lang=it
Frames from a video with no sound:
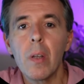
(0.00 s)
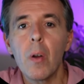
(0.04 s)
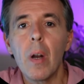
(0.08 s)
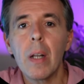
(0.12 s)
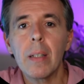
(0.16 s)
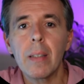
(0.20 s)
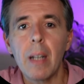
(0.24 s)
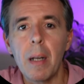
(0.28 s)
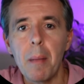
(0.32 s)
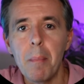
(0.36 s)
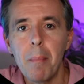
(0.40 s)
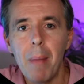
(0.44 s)
è
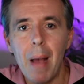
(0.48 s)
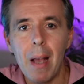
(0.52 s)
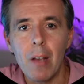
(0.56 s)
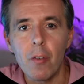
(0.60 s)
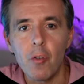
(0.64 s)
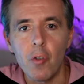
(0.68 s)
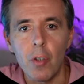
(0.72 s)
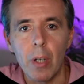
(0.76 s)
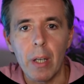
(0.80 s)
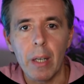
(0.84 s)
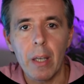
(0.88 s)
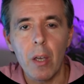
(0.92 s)
un'altra
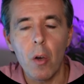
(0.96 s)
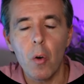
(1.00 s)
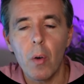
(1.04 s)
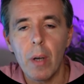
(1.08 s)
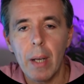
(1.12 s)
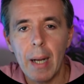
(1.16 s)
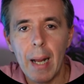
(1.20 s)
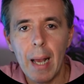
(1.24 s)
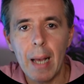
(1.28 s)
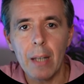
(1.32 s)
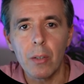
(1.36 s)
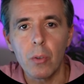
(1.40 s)
immagine che ho
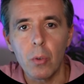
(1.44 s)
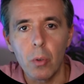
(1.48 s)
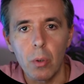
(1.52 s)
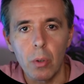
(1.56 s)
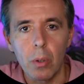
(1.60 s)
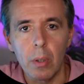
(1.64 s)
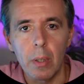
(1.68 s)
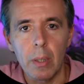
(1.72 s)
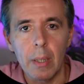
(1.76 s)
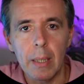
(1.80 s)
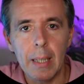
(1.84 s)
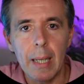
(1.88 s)

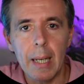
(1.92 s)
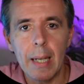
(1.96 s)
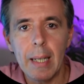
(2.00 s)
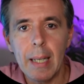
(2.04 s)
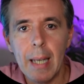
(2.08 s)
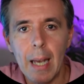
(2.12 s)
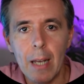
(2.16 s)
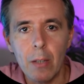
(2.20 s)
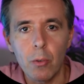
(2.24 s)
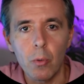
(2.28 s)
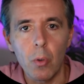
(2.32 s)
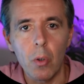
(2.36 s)
creato eh,
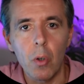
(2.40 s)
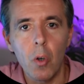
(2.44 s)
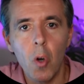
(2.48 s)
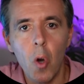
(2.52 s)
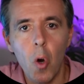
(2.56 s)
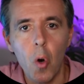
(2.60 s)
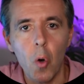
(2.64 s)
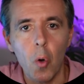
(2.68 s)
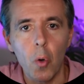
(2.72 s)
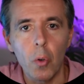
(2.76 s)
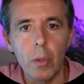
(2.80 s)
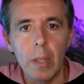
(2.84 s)
caricando il
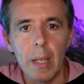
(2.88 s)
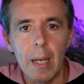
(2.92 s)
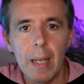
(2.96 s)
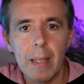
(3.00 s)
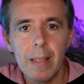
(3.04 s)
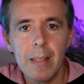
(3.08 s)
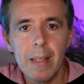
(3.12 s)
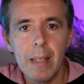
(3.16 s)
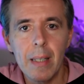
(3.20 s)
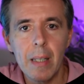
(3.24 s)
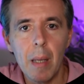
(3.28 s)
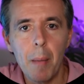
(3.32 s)
logo
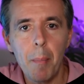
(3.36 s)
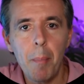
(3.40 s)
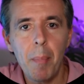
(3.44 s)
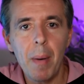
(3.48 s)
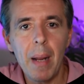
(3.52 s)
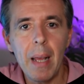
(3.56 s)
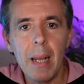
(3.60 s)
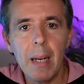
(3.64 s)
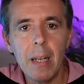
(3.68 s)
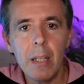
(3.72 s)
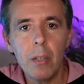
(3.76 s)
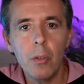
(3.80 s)
dell'azienda
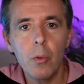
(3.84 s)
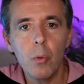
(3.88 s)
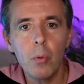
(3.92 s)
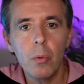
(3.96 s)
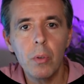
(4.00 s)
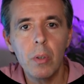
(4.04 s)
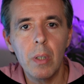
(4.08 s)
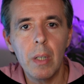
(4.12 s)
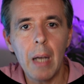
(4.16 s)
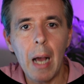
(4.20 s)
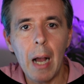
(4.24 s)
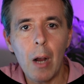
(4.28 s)

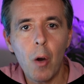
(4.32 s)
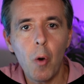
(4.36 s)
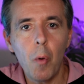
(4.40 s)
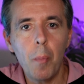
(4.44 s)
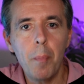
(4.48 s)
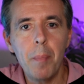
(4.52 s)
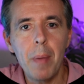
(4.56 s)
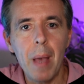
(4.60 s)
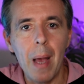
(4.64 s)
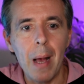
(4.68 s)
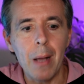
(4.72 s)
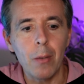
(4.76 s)
Plenitude
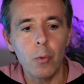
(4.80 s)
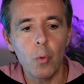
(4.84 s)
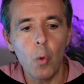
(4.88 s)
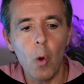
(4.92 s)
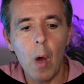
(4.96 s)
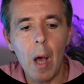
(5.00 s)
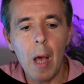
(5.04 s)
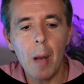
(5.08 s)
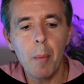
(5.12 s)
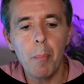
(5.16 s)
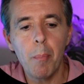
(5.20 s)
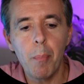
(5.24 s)
accoppiato
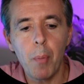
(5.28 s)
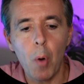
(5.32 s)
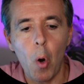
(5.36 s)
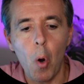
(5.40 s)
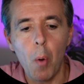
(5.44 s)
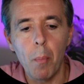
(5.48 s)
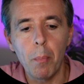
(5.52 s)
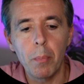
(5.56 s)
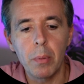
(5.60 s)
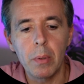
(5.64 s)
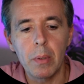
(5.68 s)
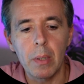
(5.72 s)
al
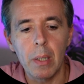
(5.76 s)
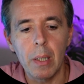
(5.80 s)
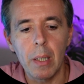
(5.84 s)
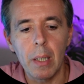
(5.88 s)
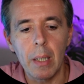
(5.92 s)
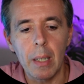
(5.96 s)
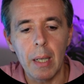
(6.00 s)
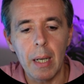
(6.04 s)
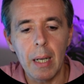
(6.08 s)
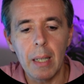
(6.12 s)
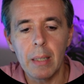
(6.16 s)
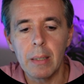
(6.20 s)
prompt
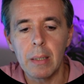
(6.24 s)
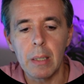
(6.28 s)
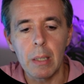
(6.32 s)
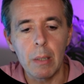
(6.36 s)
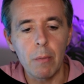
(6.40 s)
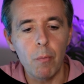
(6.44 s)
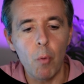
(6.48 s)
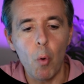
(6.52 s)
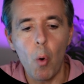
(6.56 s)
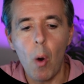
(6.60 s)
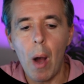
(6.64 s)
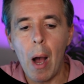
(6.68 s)

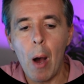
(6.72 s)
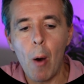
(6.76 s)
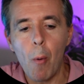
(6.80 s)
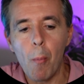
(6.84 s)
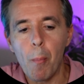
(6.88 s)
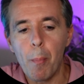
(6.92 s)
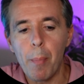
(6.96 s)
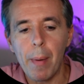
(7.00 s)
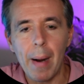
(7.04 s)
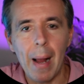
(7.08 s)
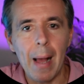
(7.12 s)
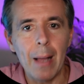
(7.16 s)
relativo a
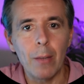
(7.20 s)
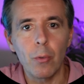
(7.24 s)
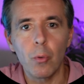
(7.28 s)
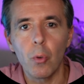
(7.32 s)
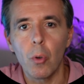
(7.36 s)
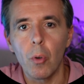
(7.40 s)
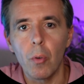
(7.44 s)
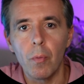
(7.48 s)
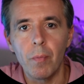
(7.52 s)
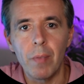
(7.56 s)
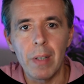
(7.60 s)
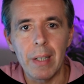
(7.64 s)
un
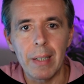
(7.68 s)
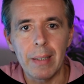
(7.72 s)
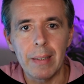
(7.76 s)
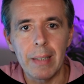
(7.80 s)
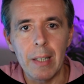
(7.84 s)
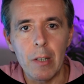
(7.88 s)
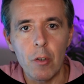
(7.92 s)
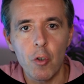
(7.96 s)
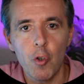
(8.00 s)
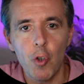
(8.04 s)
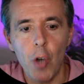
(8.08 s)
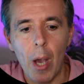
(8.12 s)
prato
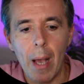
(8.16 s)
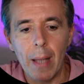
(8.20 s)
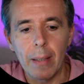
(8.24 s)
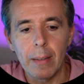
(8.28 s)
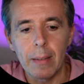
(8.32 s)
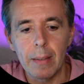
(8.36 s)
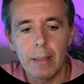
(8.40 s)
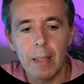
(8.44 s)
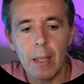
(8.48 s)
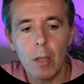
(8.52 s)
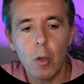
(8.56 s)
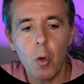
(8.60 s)

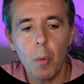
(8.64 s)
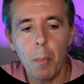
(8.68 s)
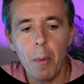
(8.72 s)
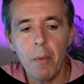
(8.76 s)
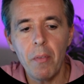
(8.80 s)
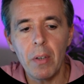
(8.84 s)
verdeggiante. Come